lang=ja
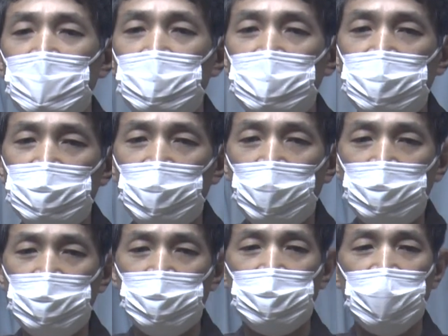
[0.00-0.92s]
自
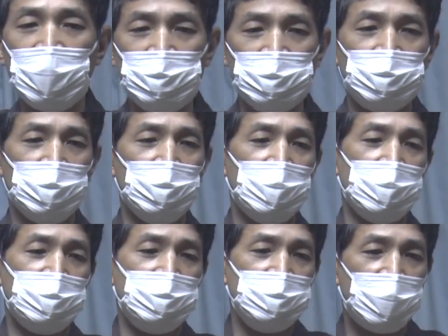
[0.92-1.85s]
尊感情
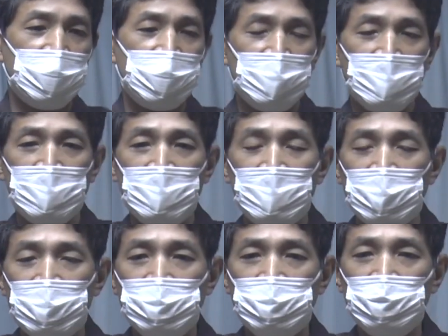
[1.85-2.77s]
がですね、
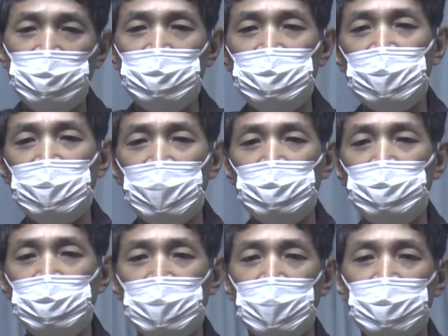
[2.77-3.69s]
え十分じゃない
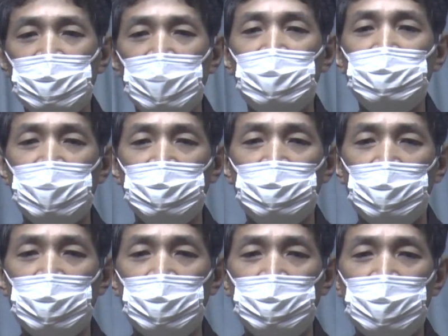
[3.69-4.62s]
ことが原因だ
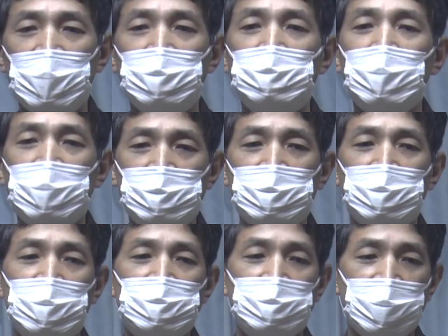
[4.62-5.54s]
と、まあ、言われて
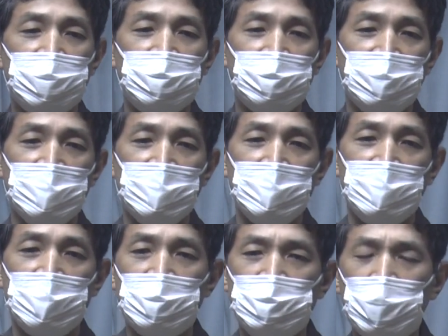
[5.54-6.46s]
いますね、
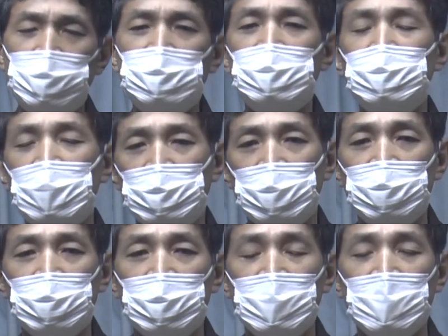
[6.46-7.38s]
えどうしてだと
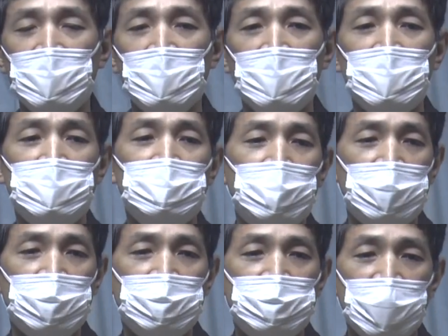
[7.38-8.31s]
つま
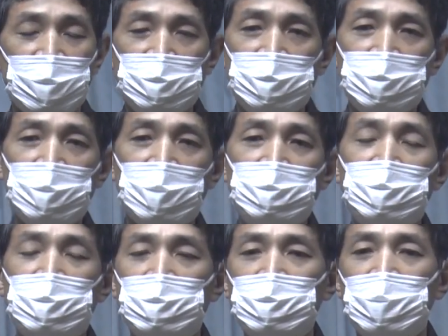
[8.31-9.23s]
り対人関
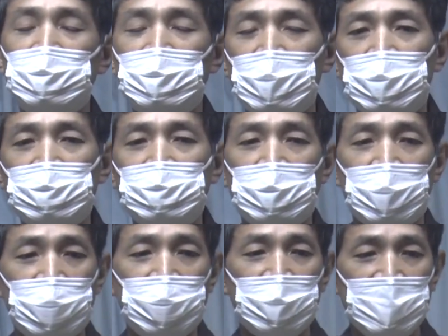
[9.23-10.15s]
係がうまくいかなくて
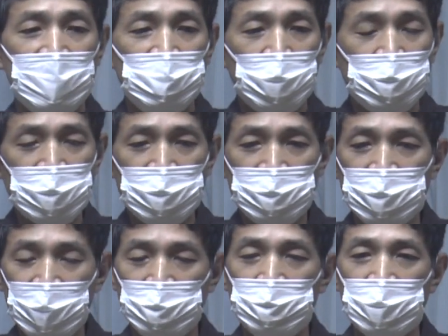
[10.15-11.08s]
ね友達
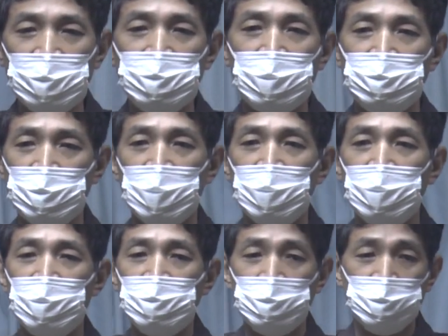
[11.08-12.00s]
があんまりいないとか
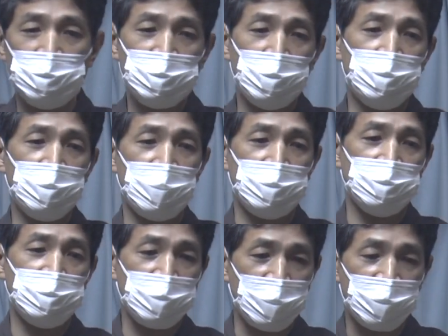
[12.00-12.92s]
いう人の場合
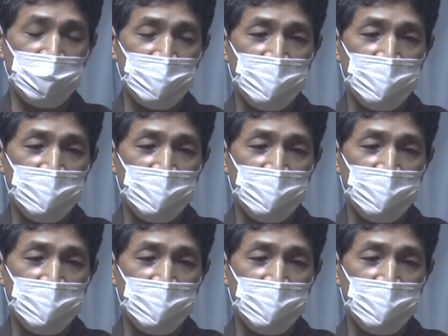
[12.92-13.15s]
ですね、